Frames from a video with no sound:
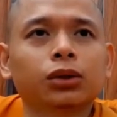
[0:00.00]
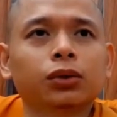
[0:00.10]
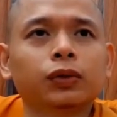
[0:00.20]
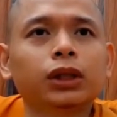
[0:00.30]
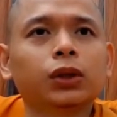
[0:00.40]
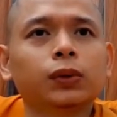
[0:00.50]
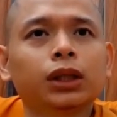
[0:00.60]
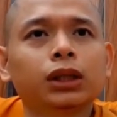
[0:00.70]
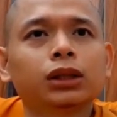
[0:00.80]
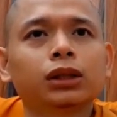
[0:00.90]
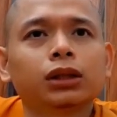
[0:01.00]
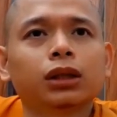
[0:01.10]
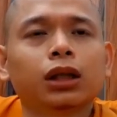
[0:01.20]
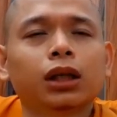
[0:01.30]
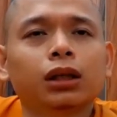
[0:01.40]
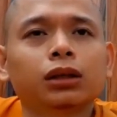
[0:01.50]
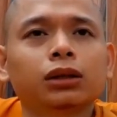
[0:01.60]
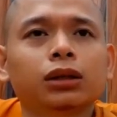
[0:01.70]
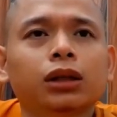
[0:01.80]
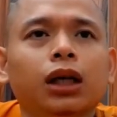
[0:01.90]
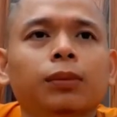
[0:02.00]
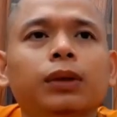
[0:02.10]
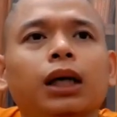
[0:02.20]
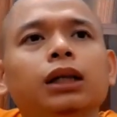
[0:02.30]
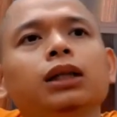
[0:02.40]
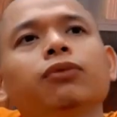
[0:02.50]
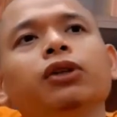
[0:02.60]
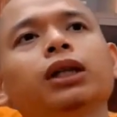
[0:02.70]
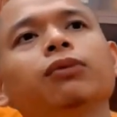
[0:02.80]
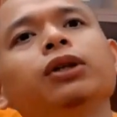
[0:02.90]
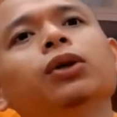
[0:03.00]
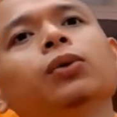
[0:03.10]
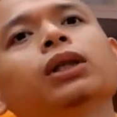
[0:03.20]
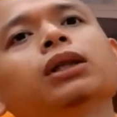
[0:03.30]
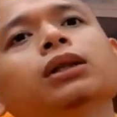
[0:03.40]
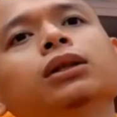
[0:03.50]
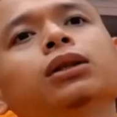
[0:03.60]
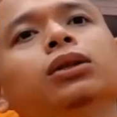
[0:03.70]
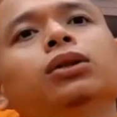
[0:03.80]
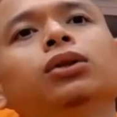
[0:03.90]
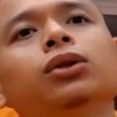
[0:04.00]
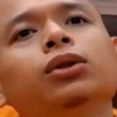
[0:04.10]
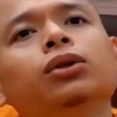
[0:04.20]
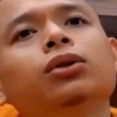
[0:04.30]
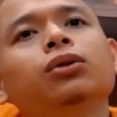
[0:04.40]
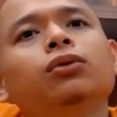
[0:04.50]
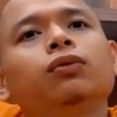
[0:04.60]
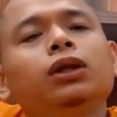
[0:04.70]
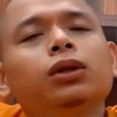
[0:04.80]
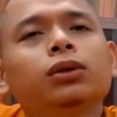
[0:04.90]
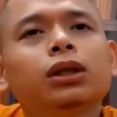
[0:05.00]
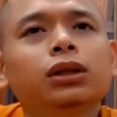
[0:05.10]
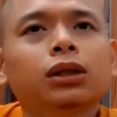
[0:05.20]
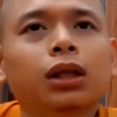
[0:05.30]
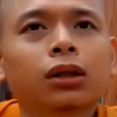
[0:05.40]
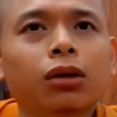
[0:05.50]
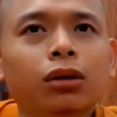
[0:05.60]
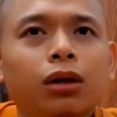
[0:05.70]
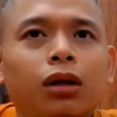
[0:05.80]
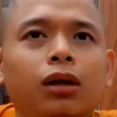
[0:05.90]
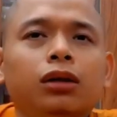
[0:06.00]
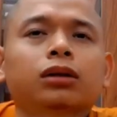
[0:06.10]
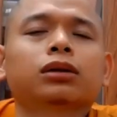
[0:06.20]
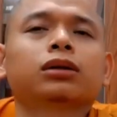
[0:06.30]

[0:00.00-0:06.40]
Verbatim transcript: ví dụ như à, như trường hợp nãy vị này ví dụ này ví dụ như là có con